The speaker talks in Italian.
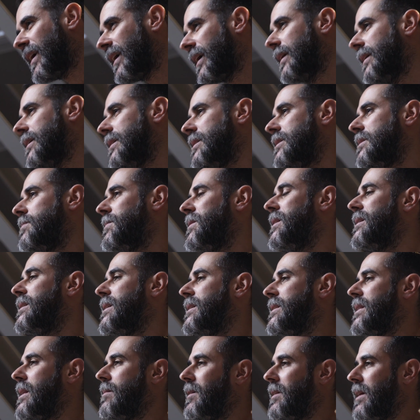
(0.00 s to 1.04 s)
nei
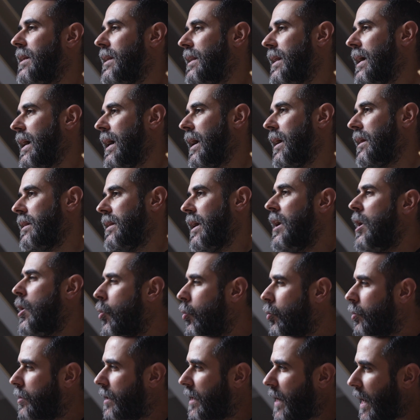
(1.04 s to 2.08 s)
meccanismi del sistema
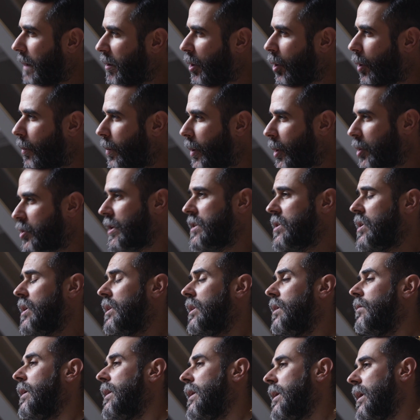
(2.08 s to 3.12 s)
dell'arte, un dinamico
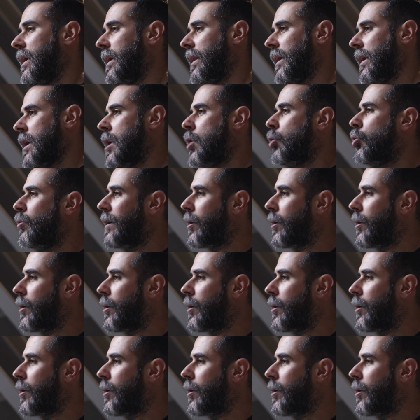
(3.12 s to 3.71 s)
processo in divenire,